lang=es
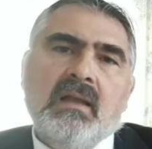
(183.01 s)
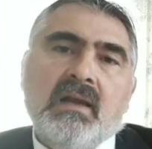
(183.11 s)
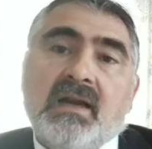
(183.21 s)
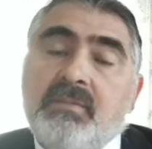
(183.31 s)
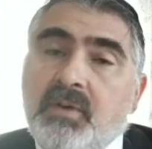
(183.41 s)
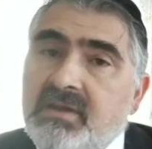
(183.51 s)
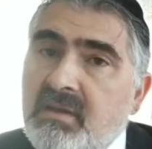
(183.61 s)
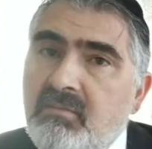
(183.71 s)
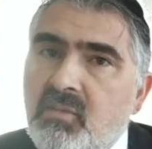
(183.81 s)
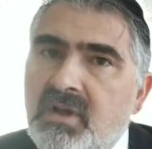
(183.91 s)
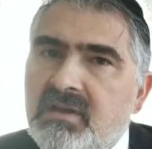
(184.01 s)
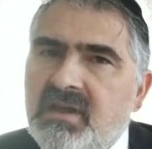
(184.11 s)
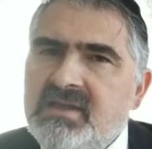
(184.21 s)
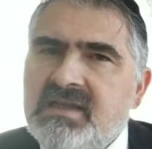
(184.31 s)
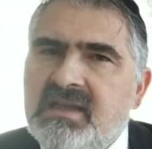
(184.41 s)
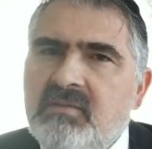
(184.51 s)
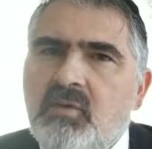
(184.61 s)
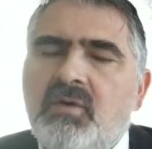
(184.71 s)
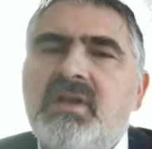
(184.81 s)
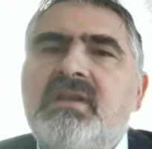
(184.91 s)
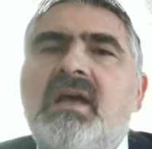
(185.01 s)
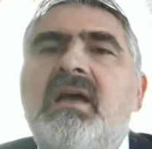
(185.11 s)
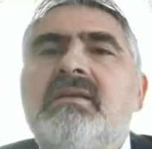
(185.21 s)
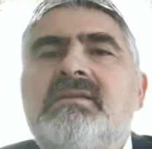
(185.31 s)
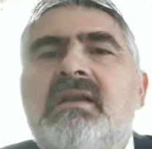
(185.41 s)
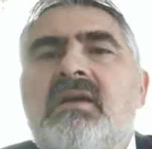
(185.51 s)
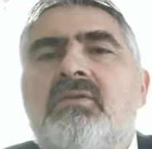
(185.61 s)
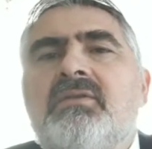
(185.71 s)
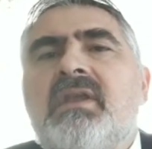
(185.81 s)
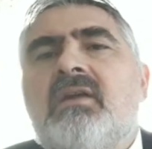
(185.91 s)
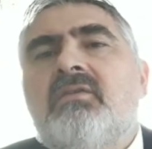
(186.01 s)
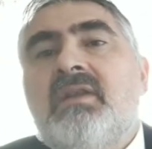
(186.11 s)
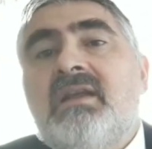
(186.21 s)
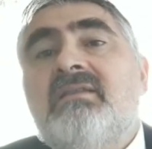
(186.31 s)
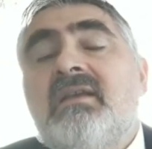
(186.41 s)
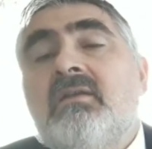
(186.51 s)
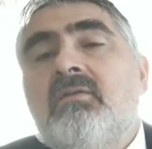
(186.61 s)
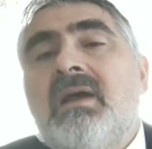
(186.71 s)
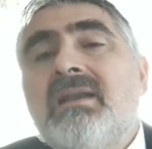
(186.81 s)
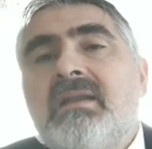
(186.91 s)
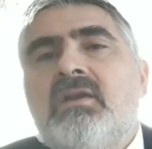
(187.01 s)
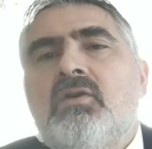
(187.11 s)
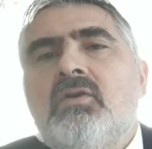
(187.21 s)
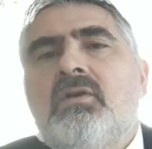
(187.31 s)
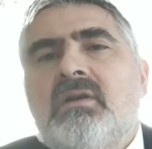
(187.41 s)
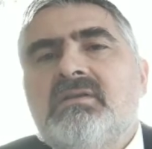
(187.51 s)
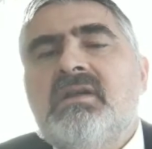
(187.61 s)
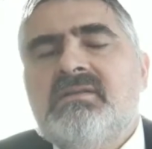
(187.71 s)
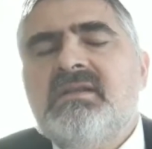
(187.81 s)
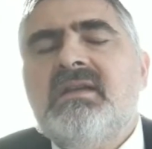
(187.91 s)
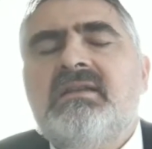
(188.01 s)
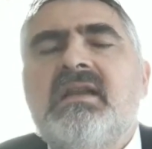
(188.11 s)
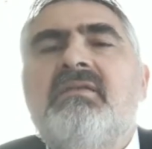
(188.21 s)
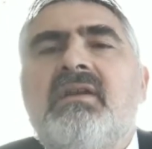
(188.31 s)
La respuesta es muy interesante, muy bonita. Se la contaron delante, alguien lo así, Rav